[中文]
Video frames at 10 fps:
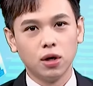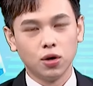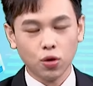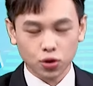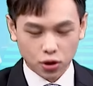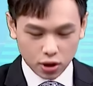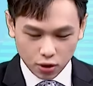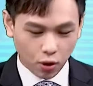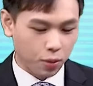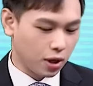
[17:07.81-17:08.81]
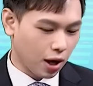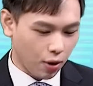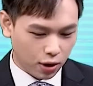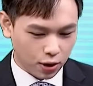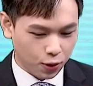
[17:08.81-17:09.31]
如果说你是我们的老
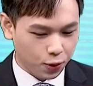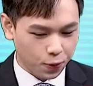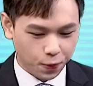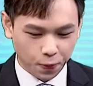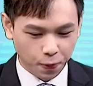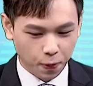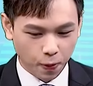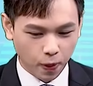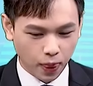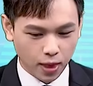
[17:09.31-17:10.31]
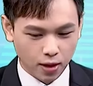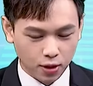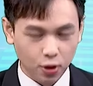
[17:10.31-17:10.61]
客户，你